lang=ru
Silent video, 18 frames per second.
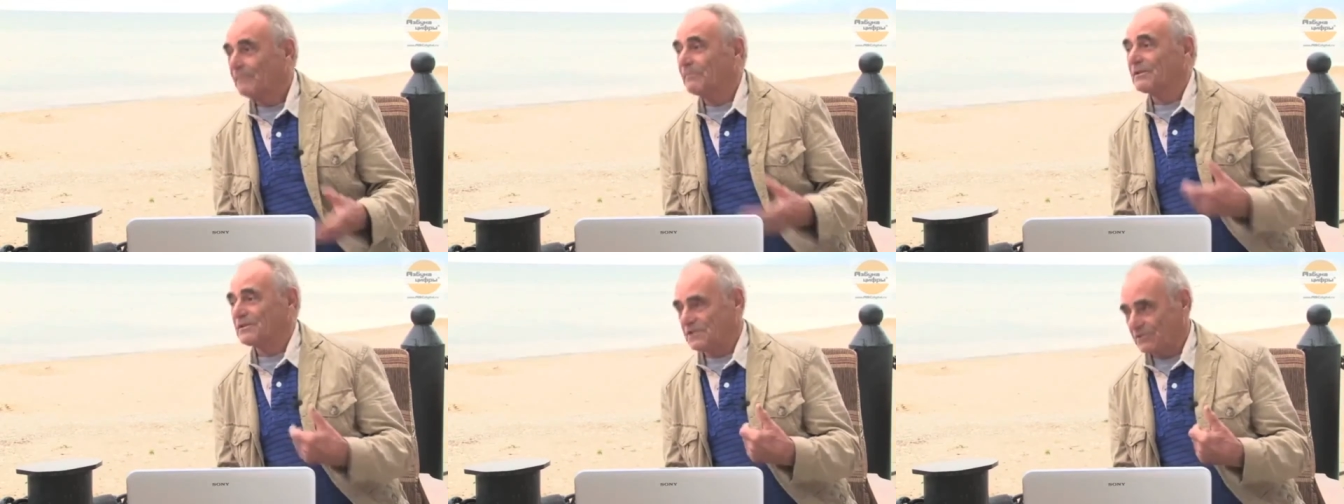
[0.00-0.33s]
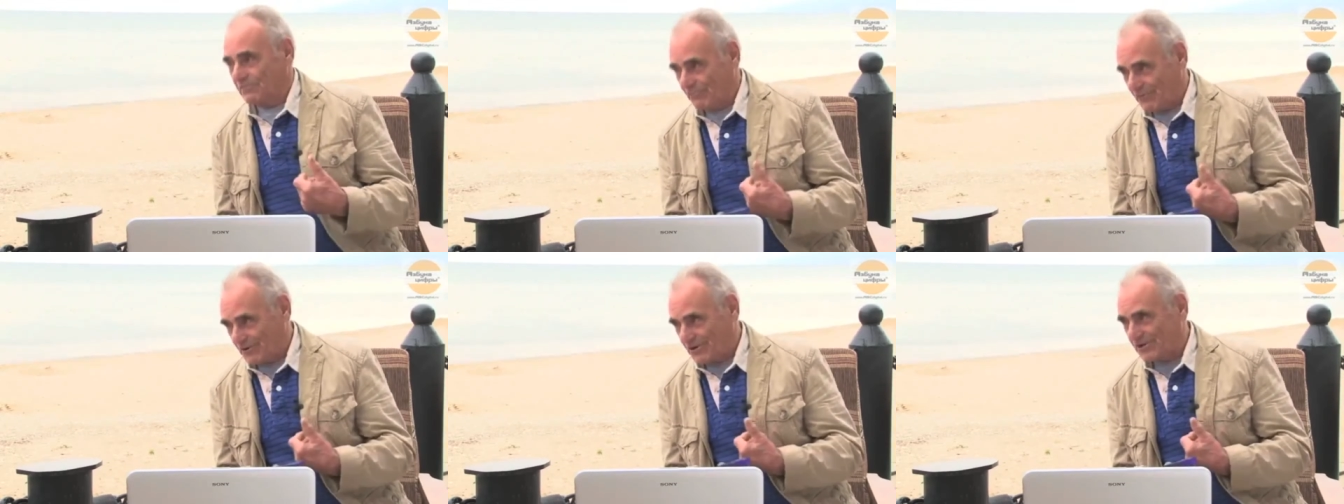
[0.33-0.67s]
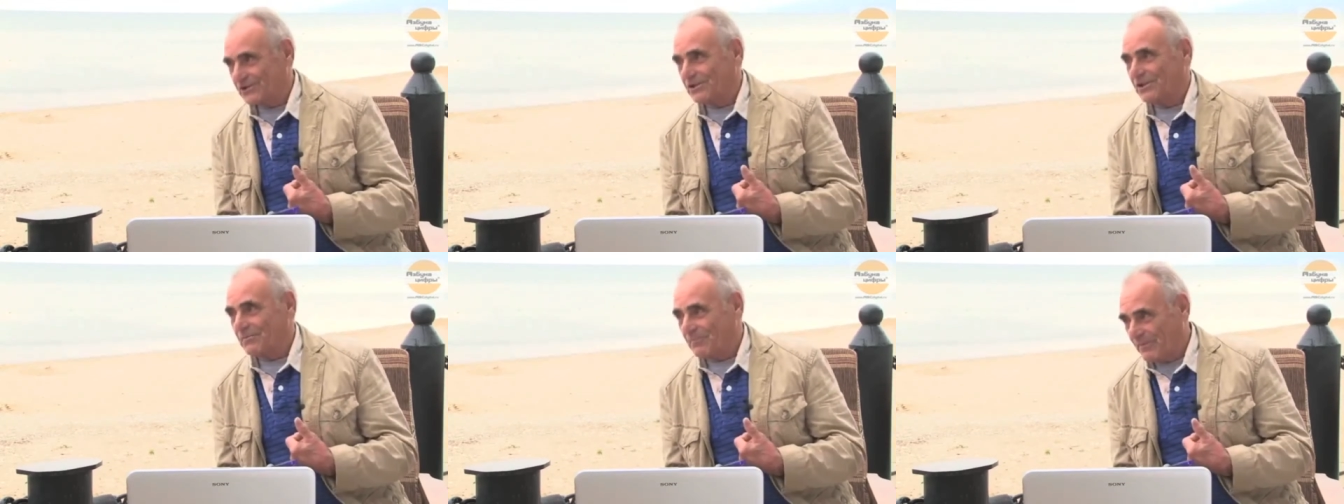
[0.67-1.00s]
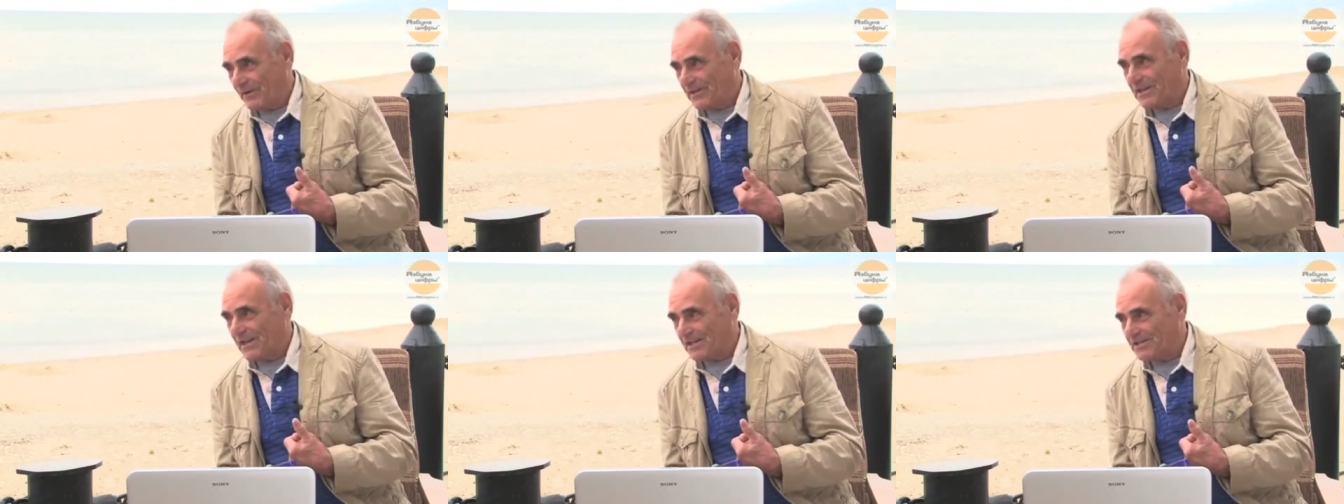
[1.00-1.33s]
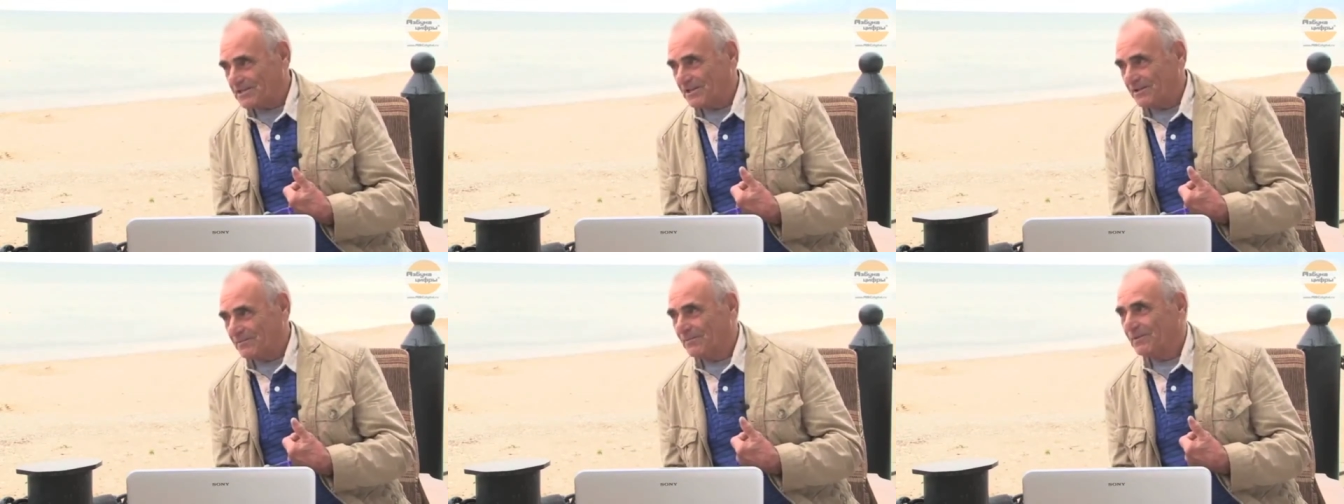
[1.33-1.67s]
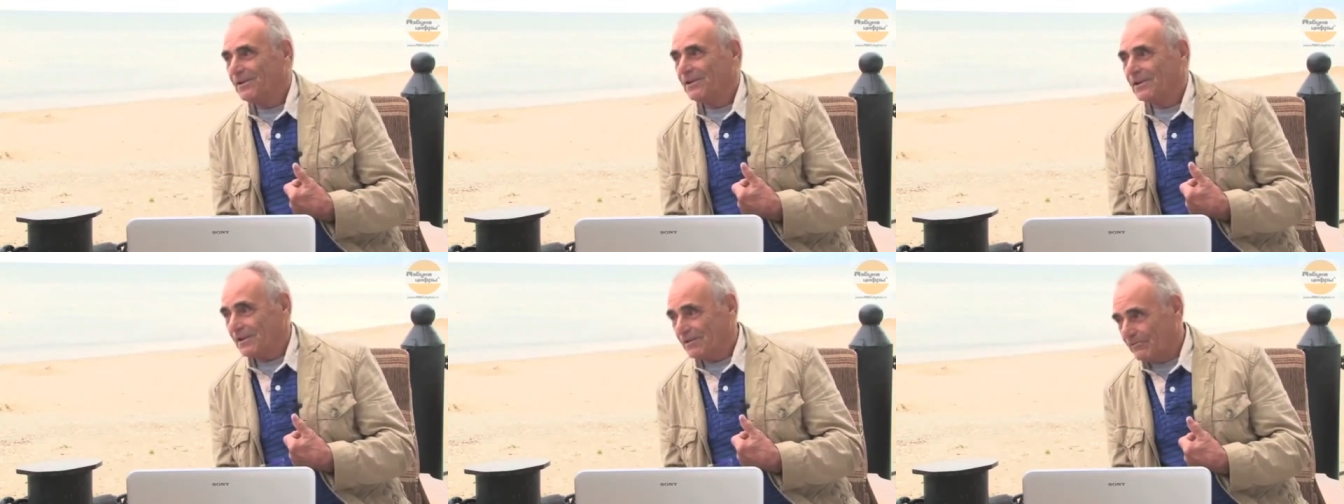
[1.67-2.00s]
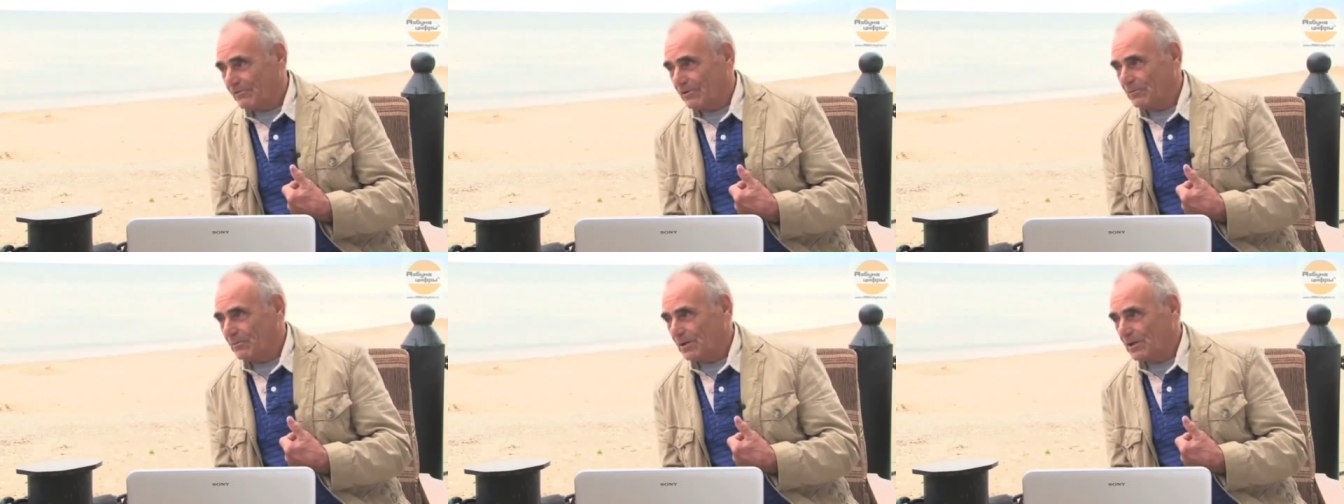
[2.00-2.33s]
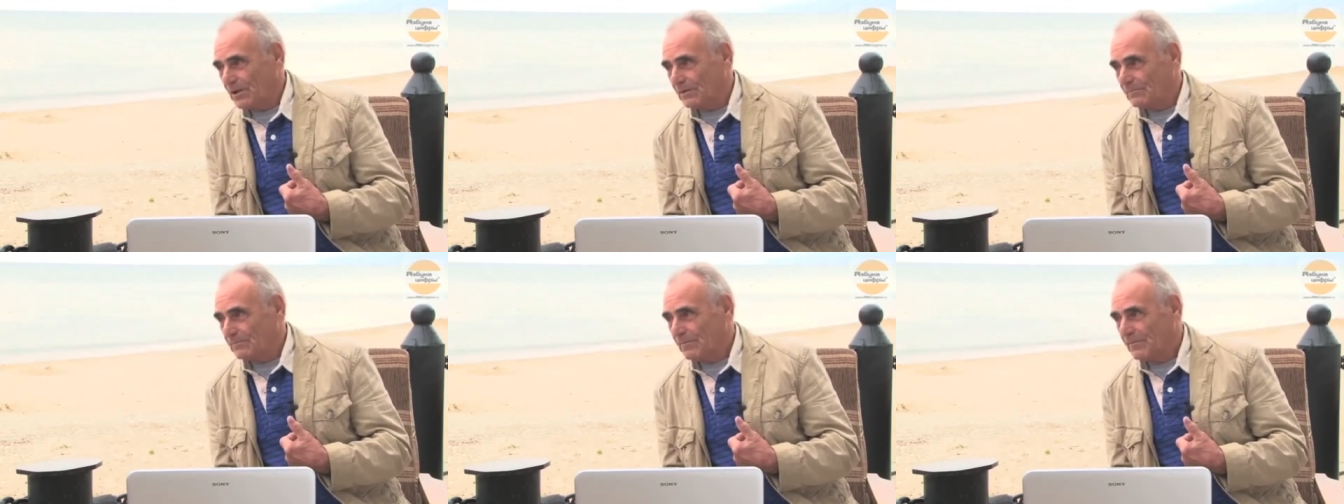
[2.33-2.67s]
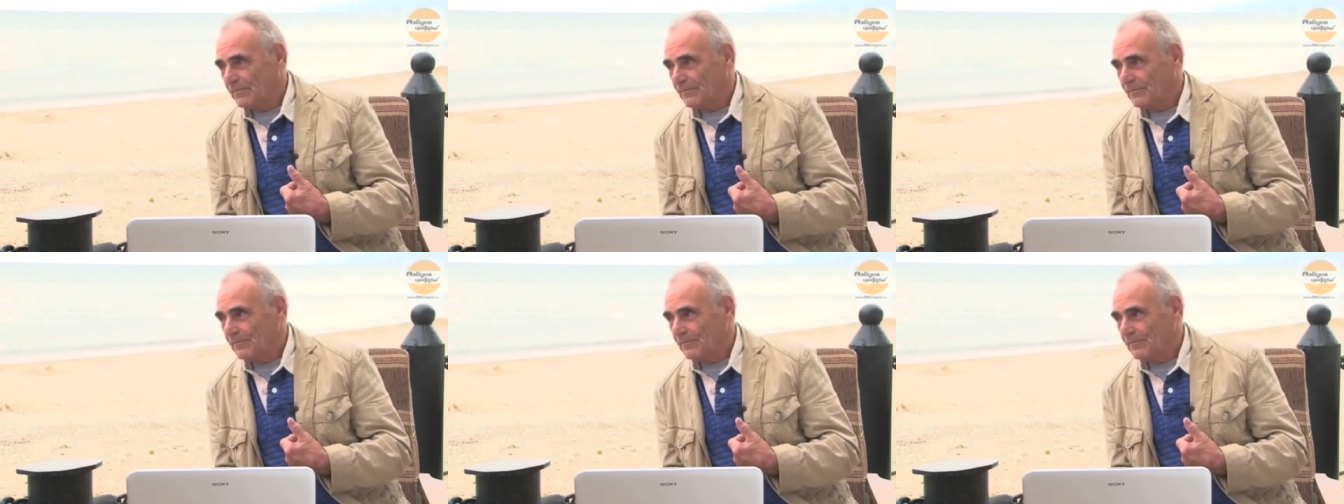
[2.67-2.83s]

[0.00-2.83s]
по сегодняшним понятиям и временам.